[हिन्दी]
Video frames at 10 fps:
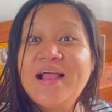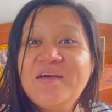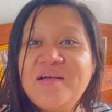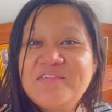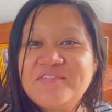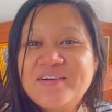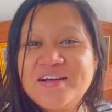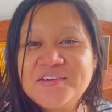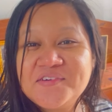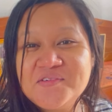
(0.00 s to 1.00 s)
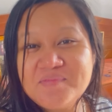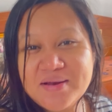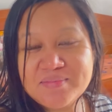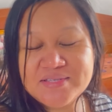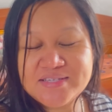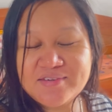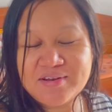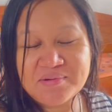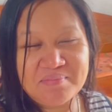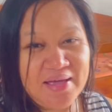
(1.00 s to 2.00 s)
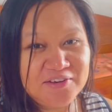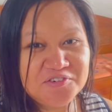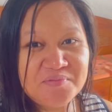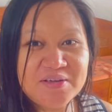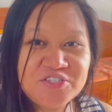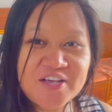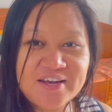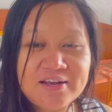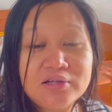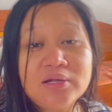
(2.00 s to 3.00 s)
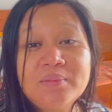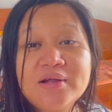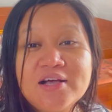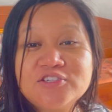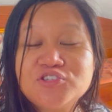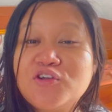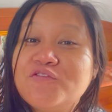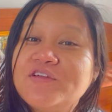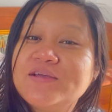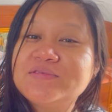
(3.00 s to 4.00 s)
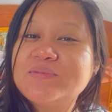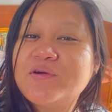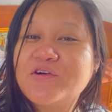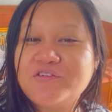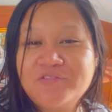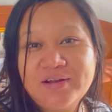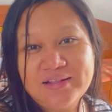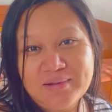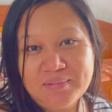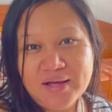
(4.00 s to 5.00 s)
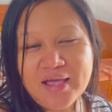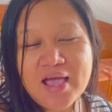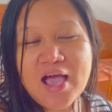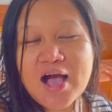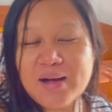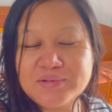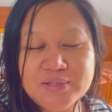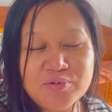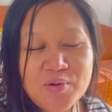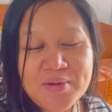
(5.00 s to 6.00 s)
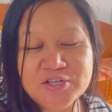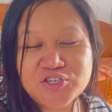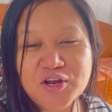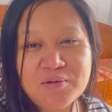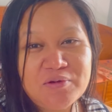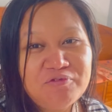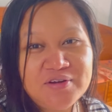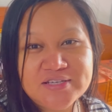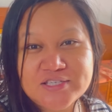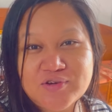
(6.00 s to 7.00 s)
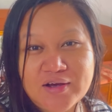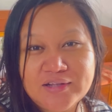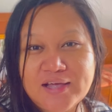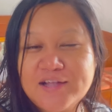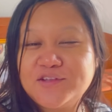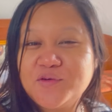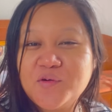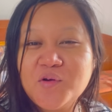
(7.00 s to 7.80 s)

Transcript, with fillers: हेलो एवरीवन खुलूम भाई नमस्ते वेलकम बैक टू माय चैनल नमन चैनल नवीन घर से बड़ा और फने था भाई आप सबको मेरे चैनल में फिर से स्वागत है तो